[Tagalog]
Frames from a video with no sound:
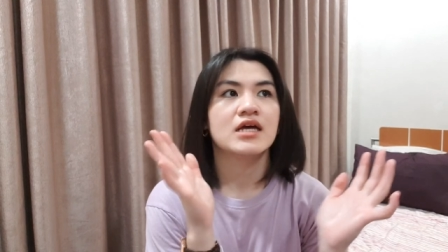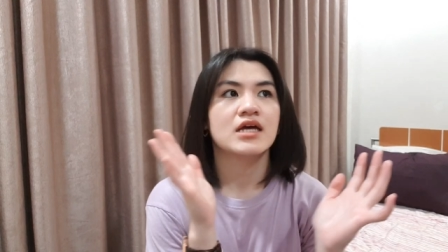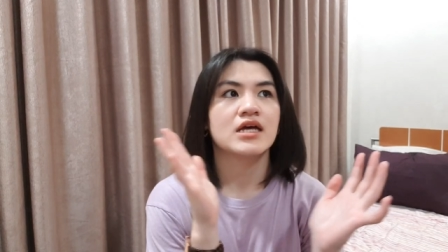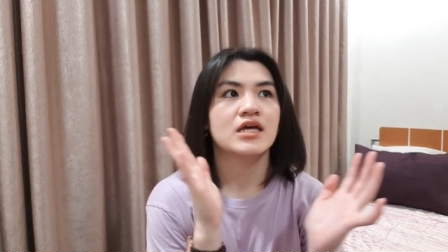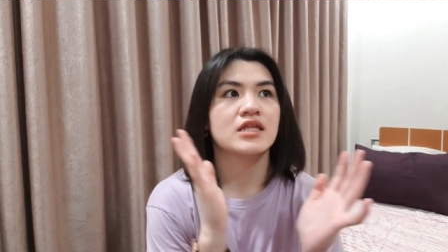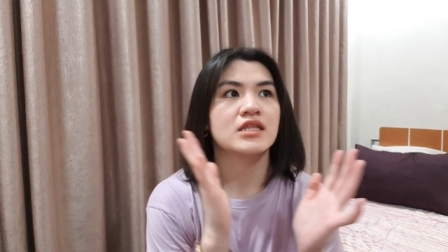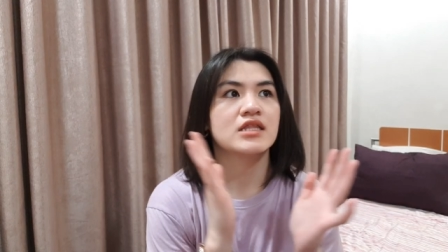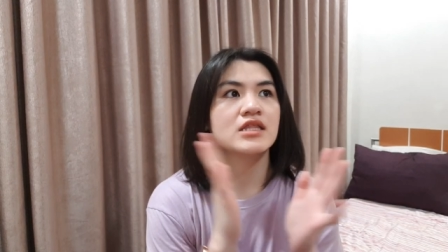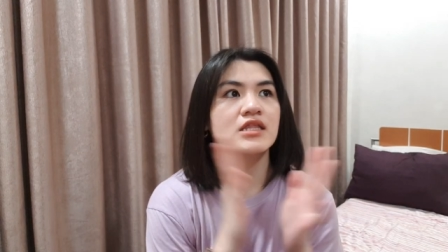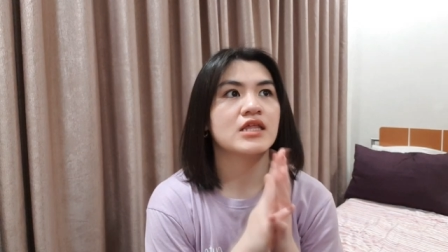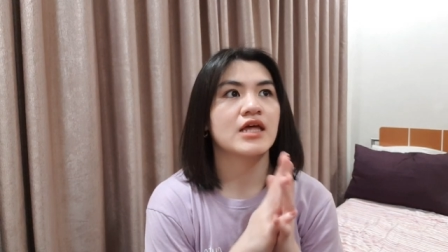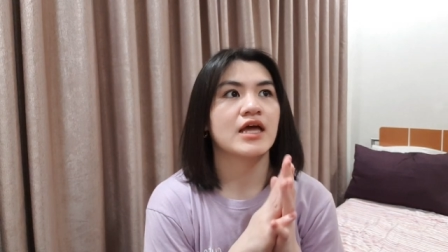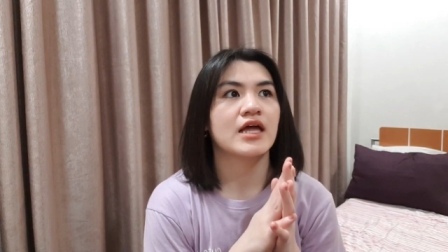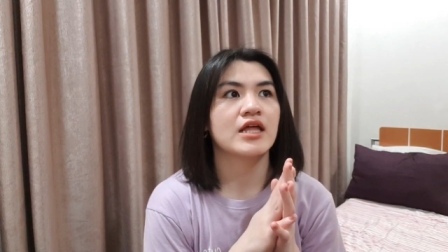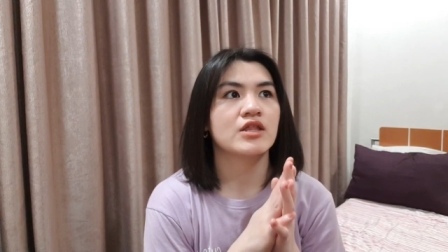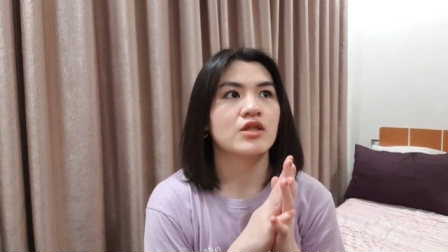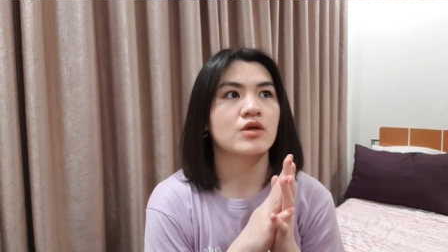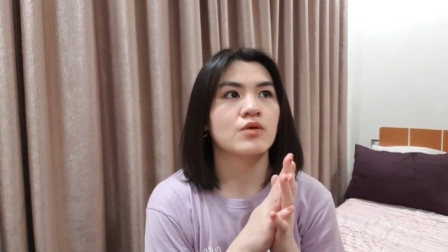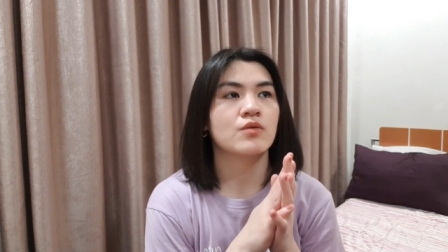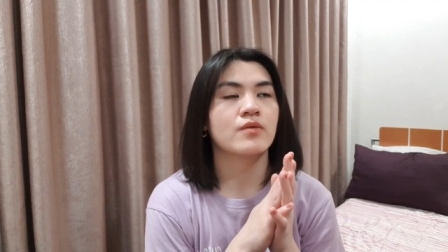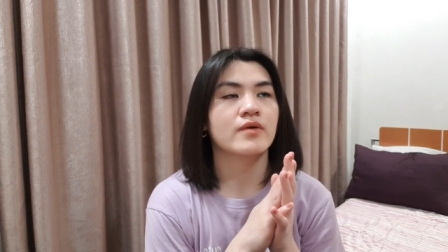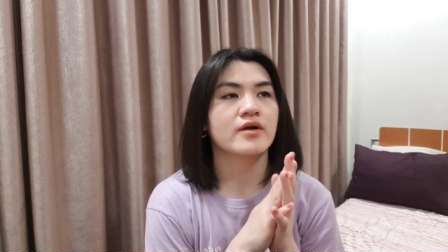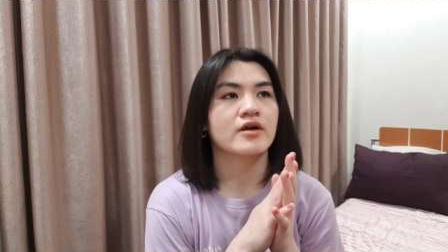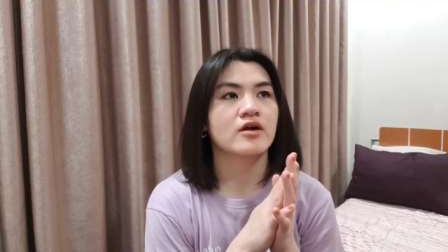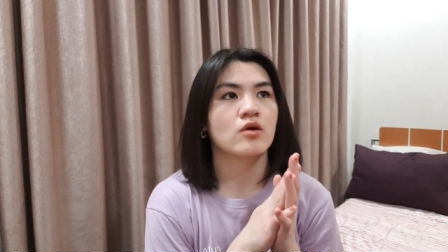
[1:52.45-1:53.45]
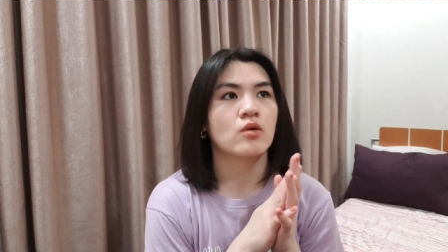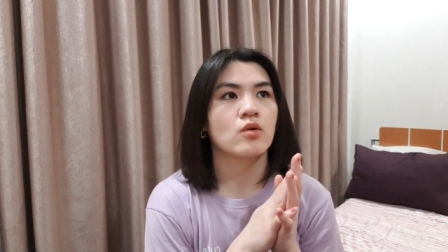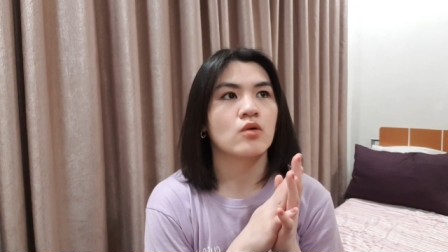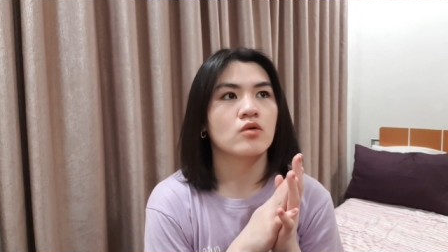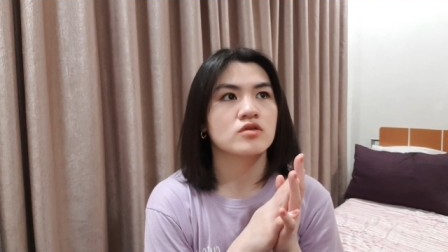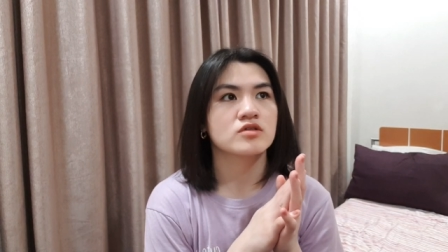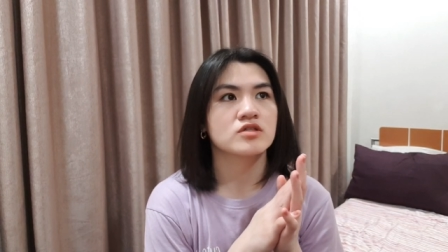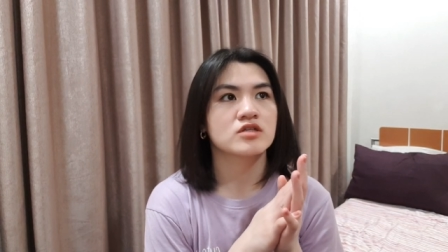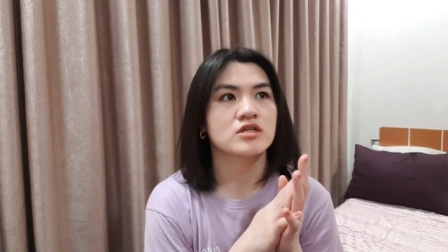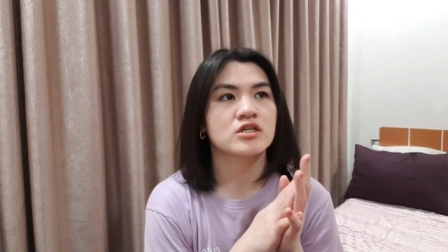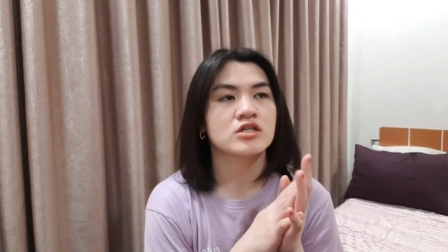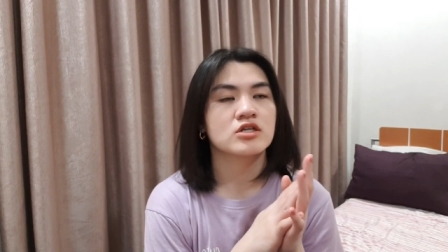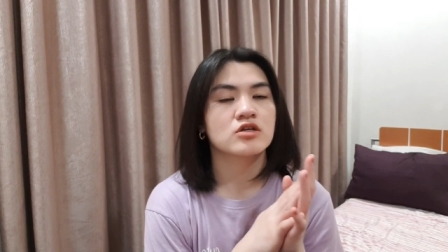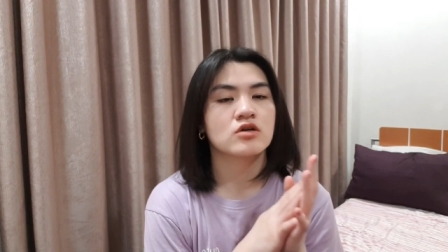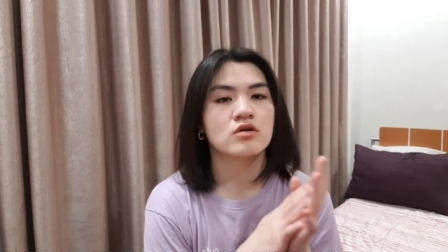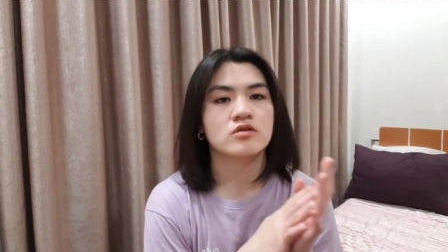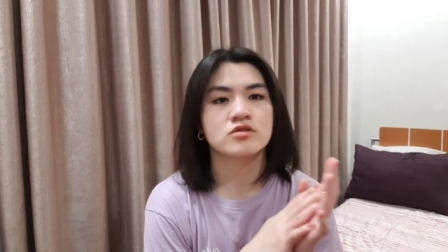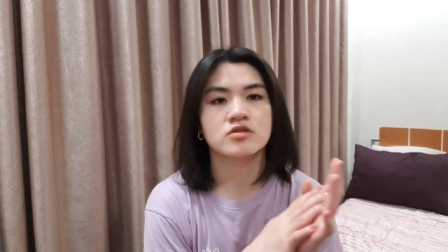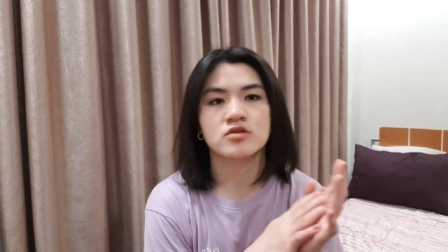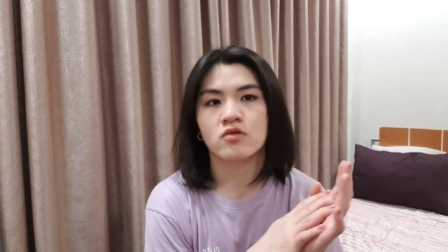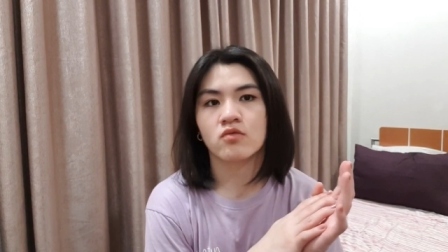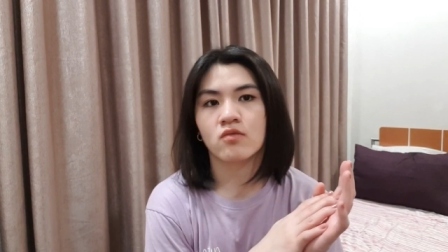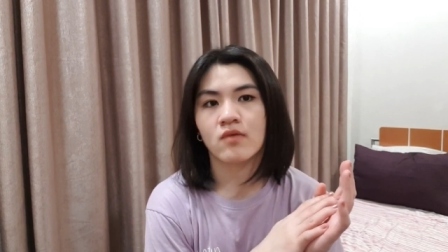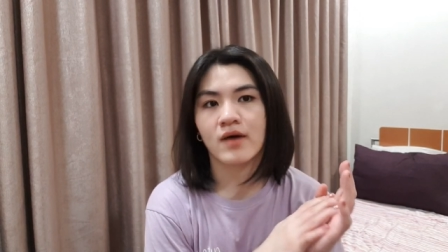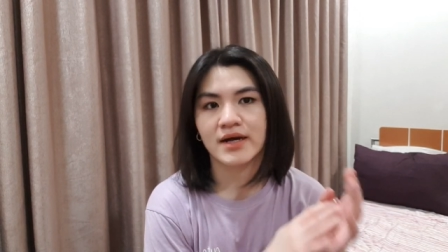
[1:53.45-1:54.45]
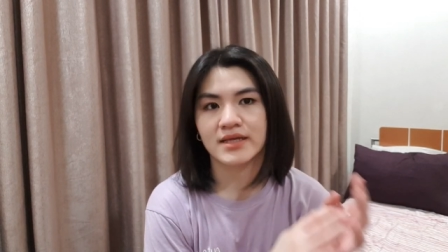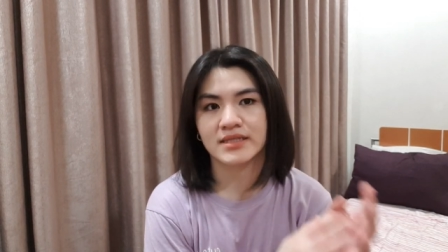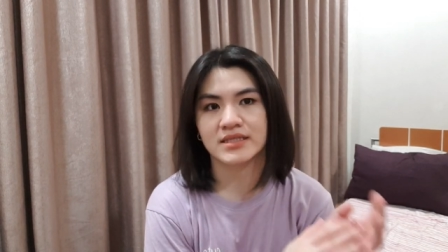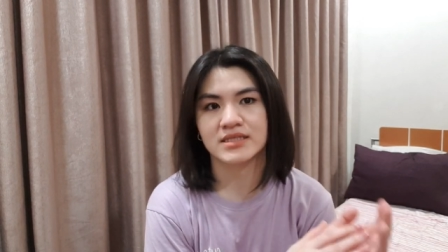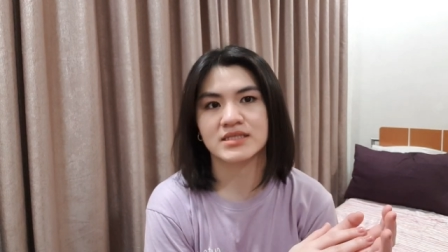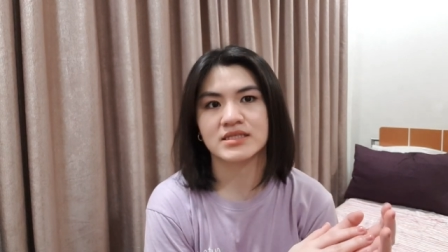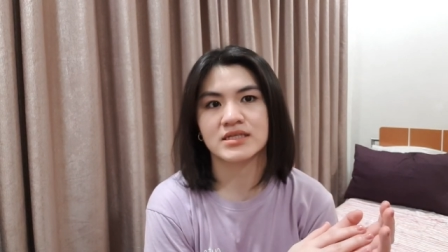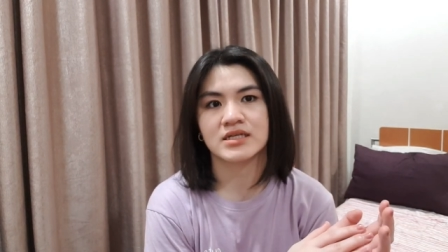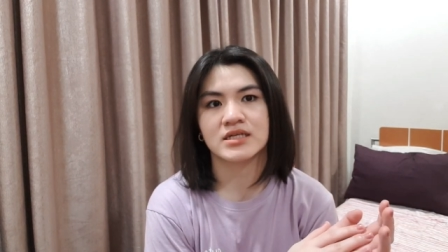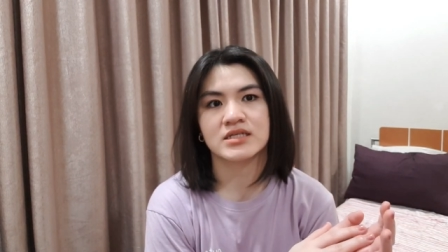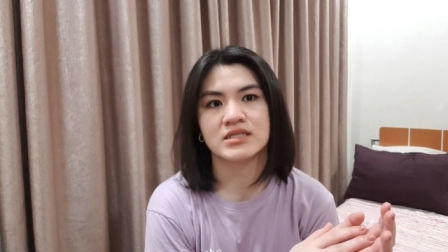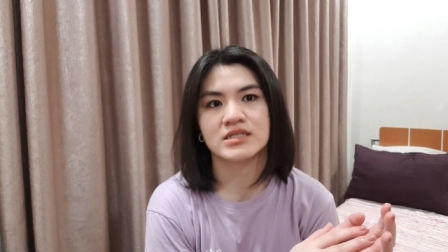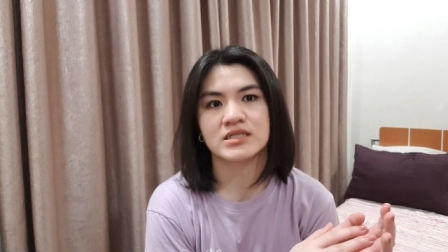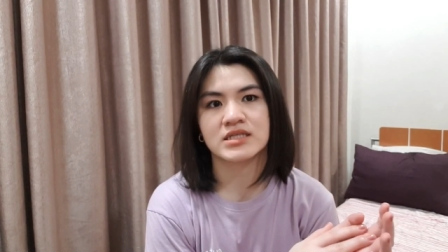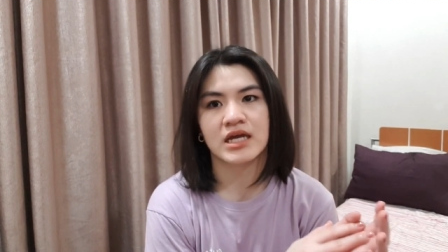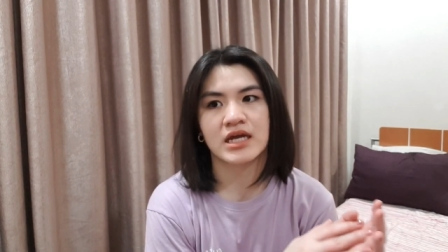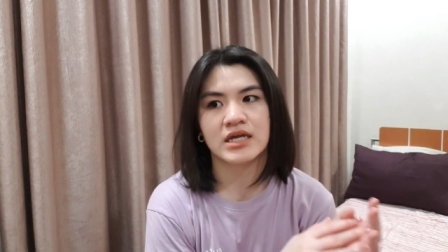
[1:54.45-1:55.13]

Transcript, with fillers: And then, we're also gonna go to Watson's.